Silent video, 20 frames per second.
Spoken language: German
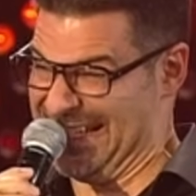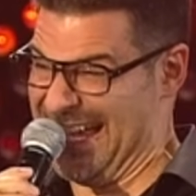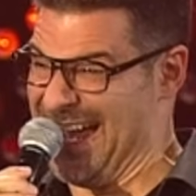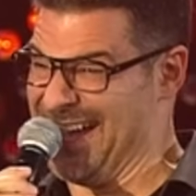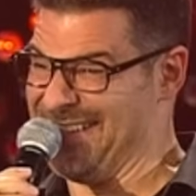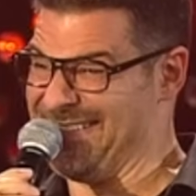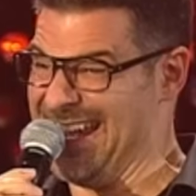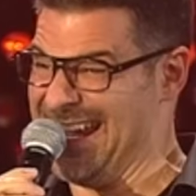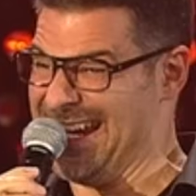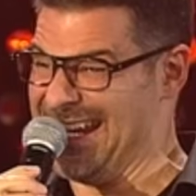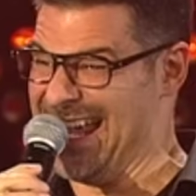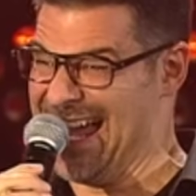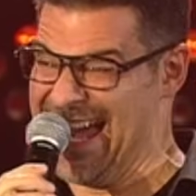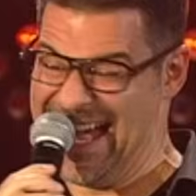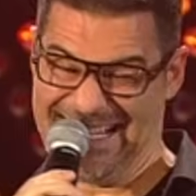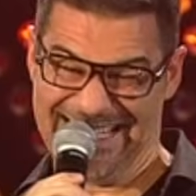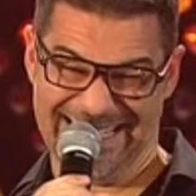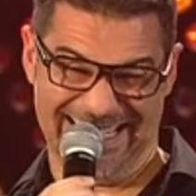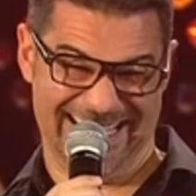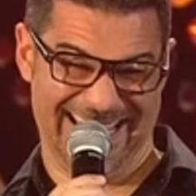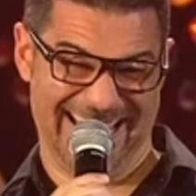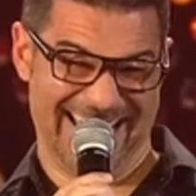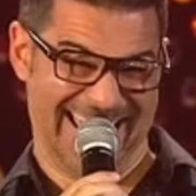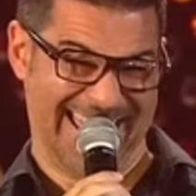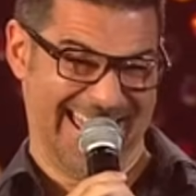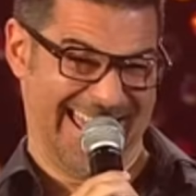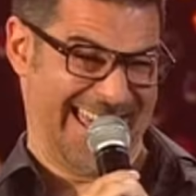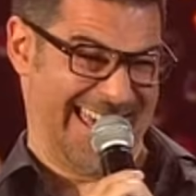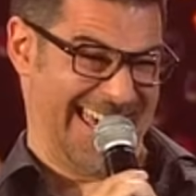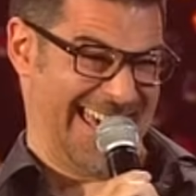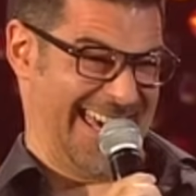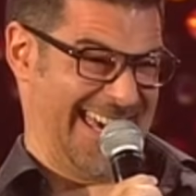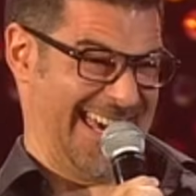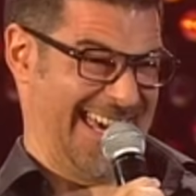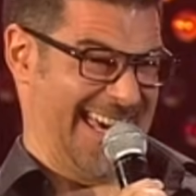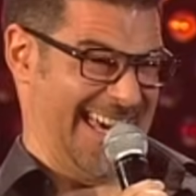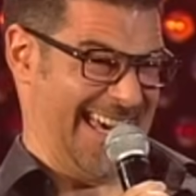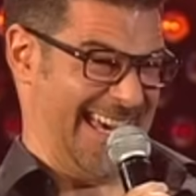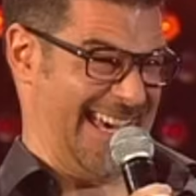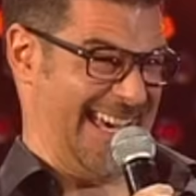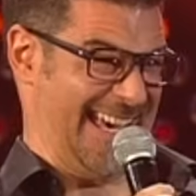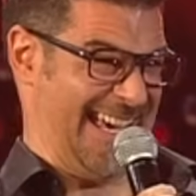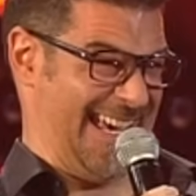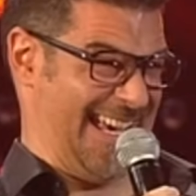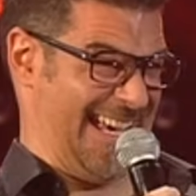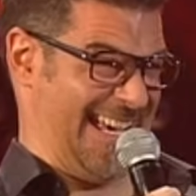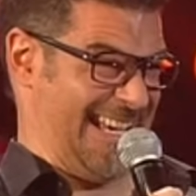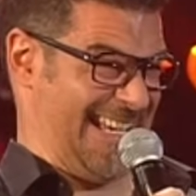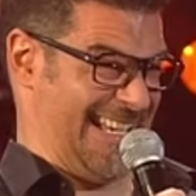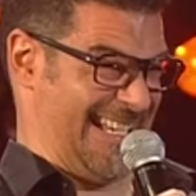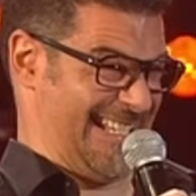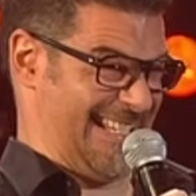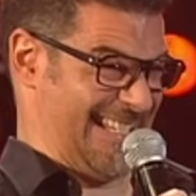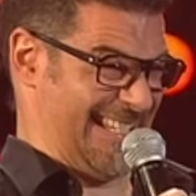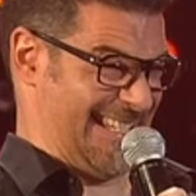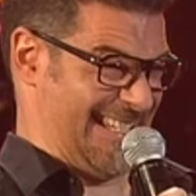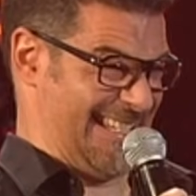Cavenia, yes